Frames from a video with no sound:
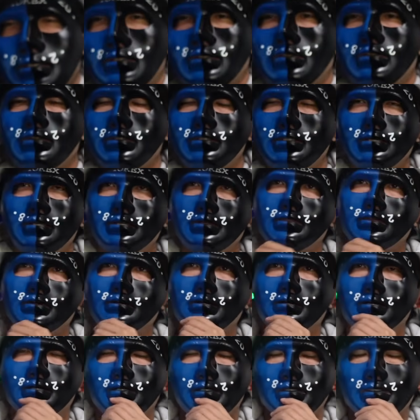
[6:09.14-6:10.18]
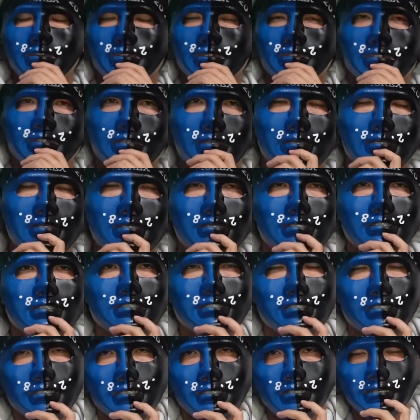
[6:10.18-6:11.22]
言ったらまあその定価自
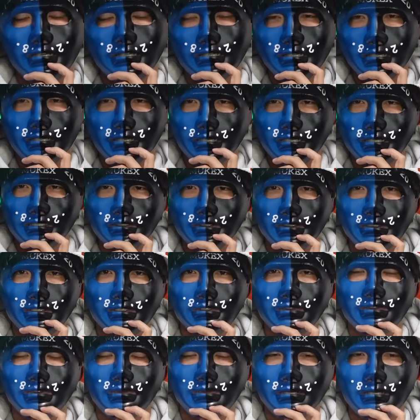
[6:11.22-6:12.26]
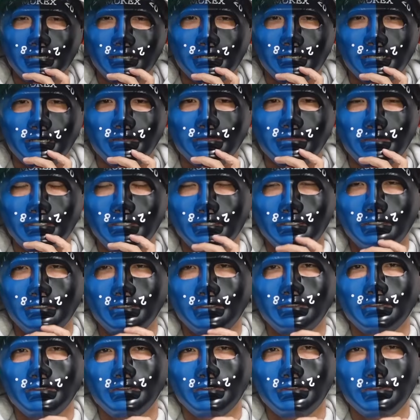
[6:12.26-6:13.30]
体がガンガン上がるっていうのはまあ
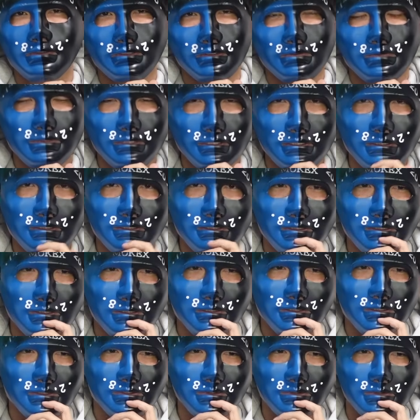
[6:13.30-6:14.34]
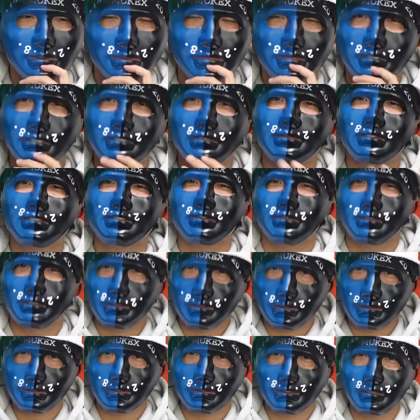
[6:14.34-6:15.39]
ちょっと嬉しいところもありますよね
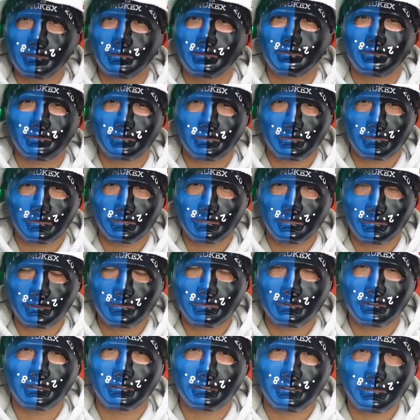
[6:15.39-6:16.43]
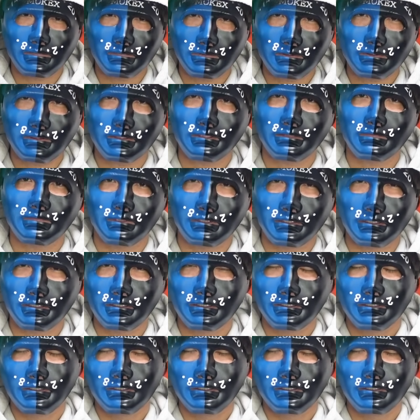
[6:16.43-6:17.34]
実際のところ、まあ、これはライブしててもね、